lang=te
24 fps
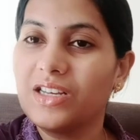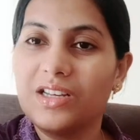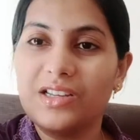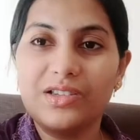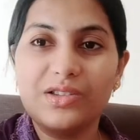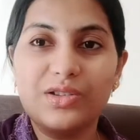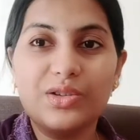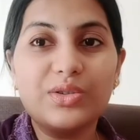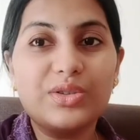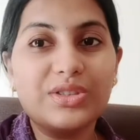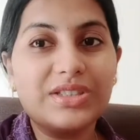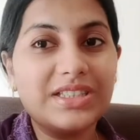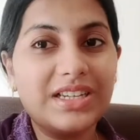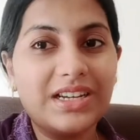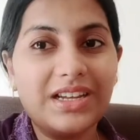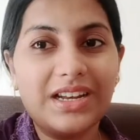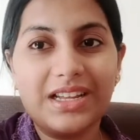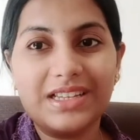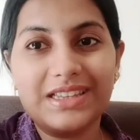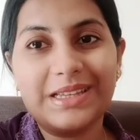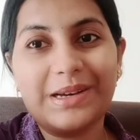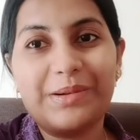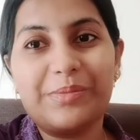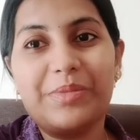దోశ అలా
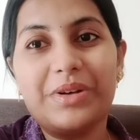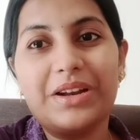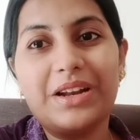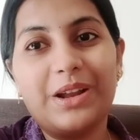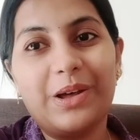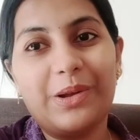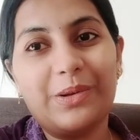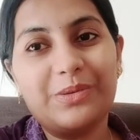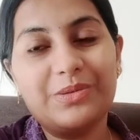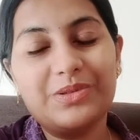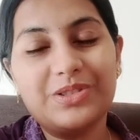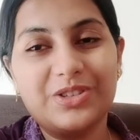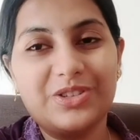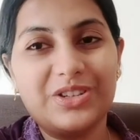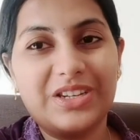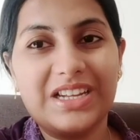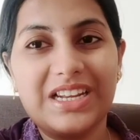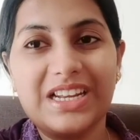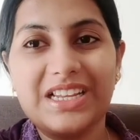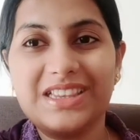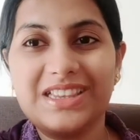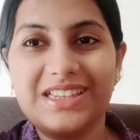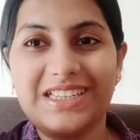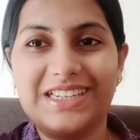తెమ్మన్నాను సో నేను
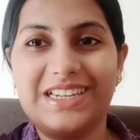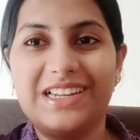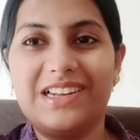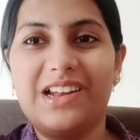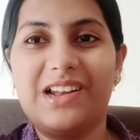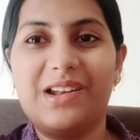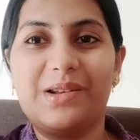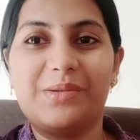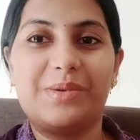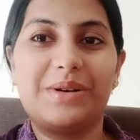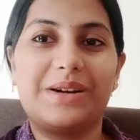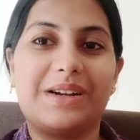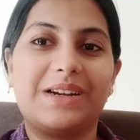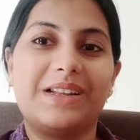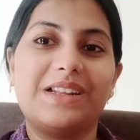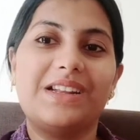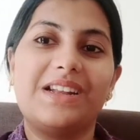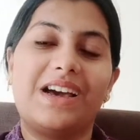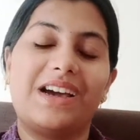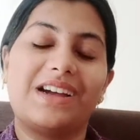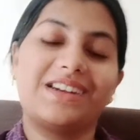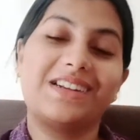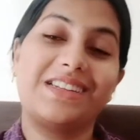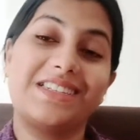అది తినను అనమాట
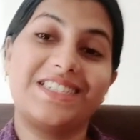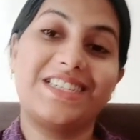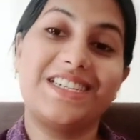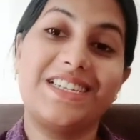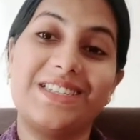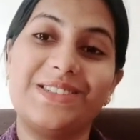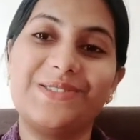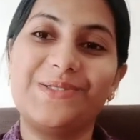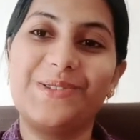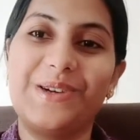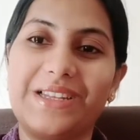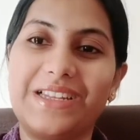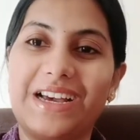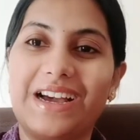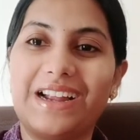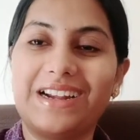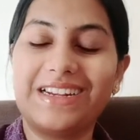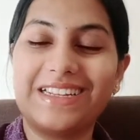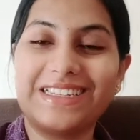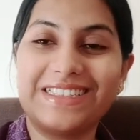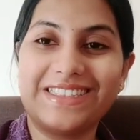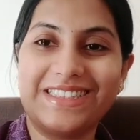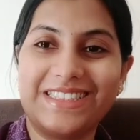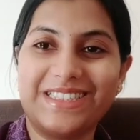నాకు నచ్చదు ఆ
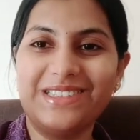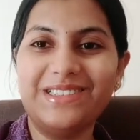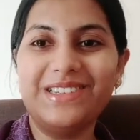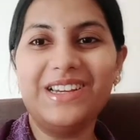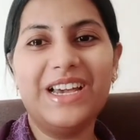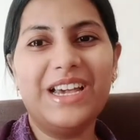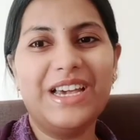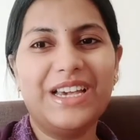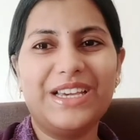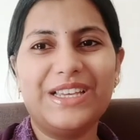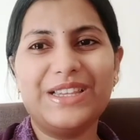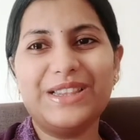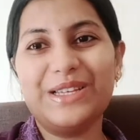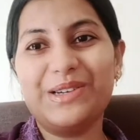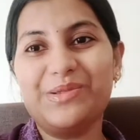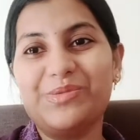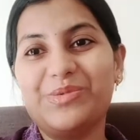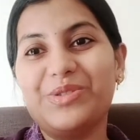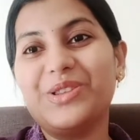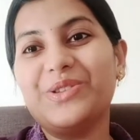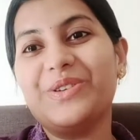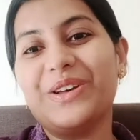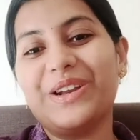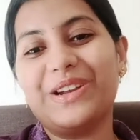టేస్ట్
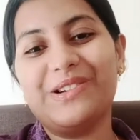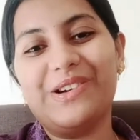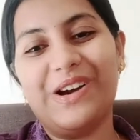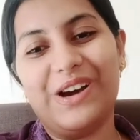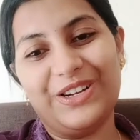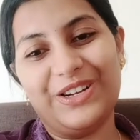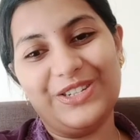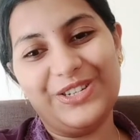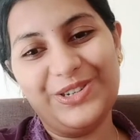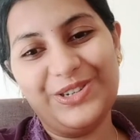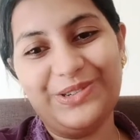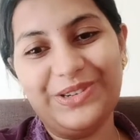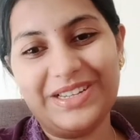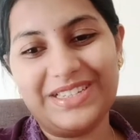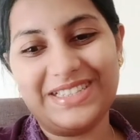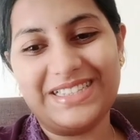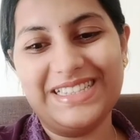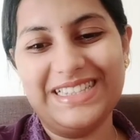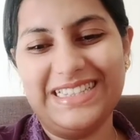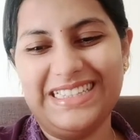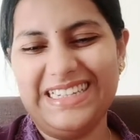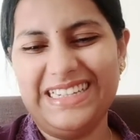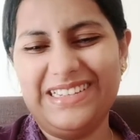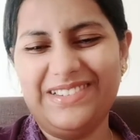ఇంతకుముందు వరకు ఆశి కూడా అసలు
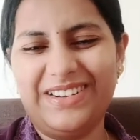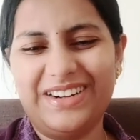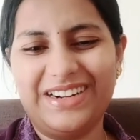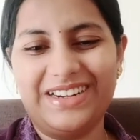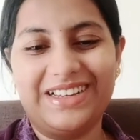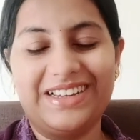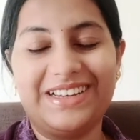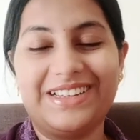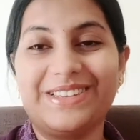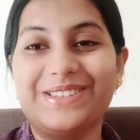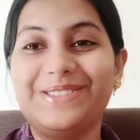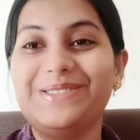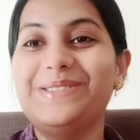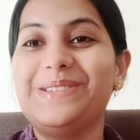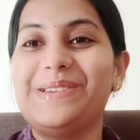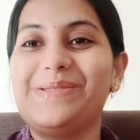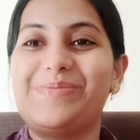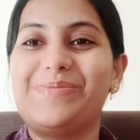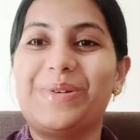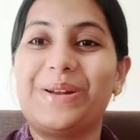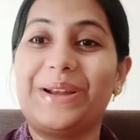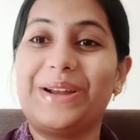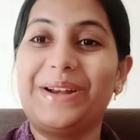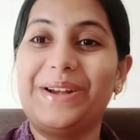తినేవాడు కాదు
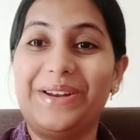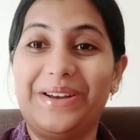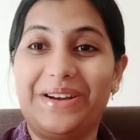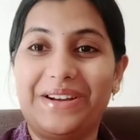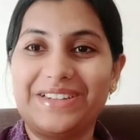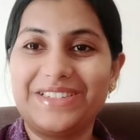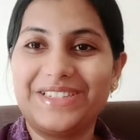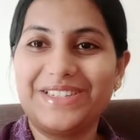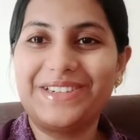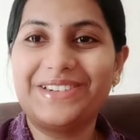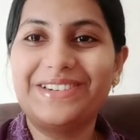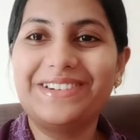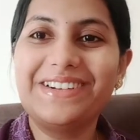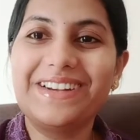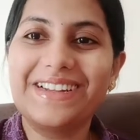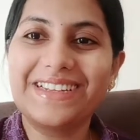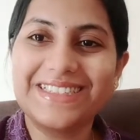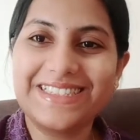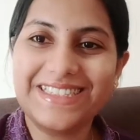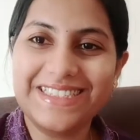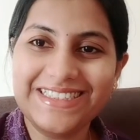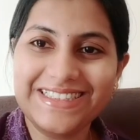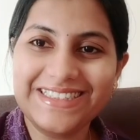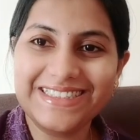ఇప్పుడు ఏంటి ఆషి కూడా
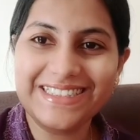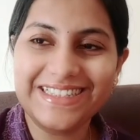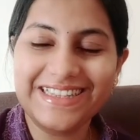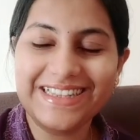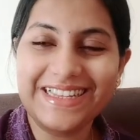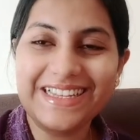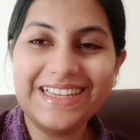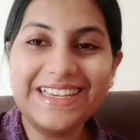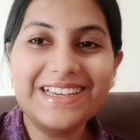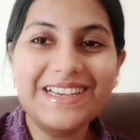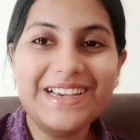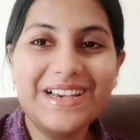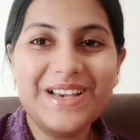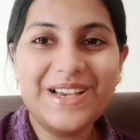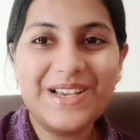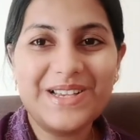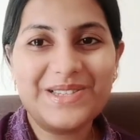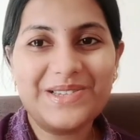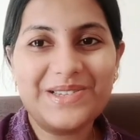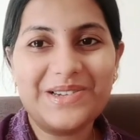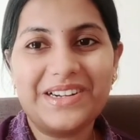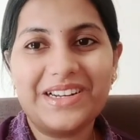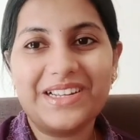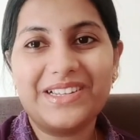నచ్చేసింది సో
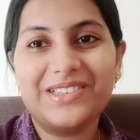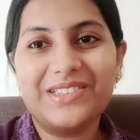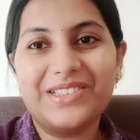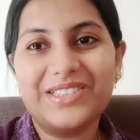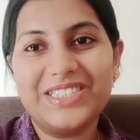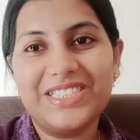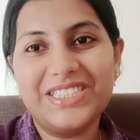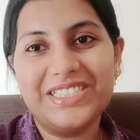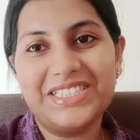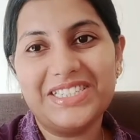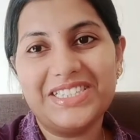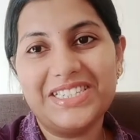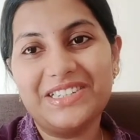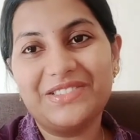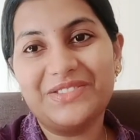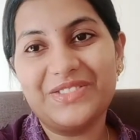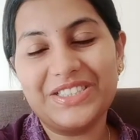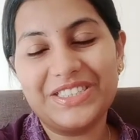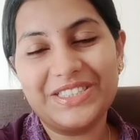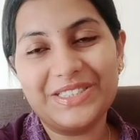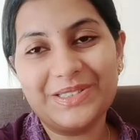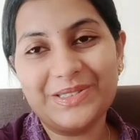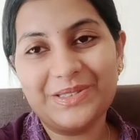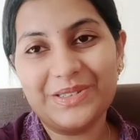అంటే అందులో చిన్న చిన్న
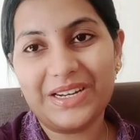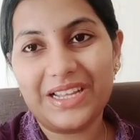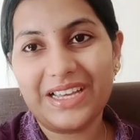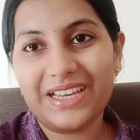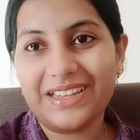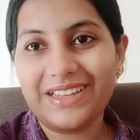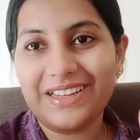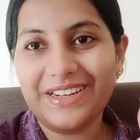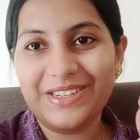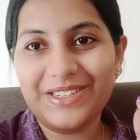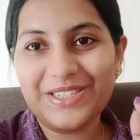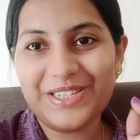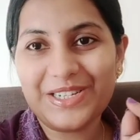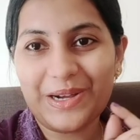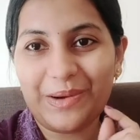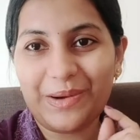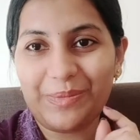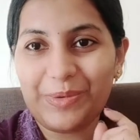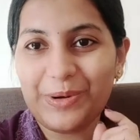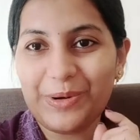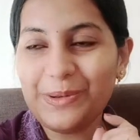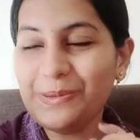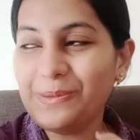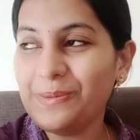ఫిషెస్ ఉంటాయి కదండి షాపులు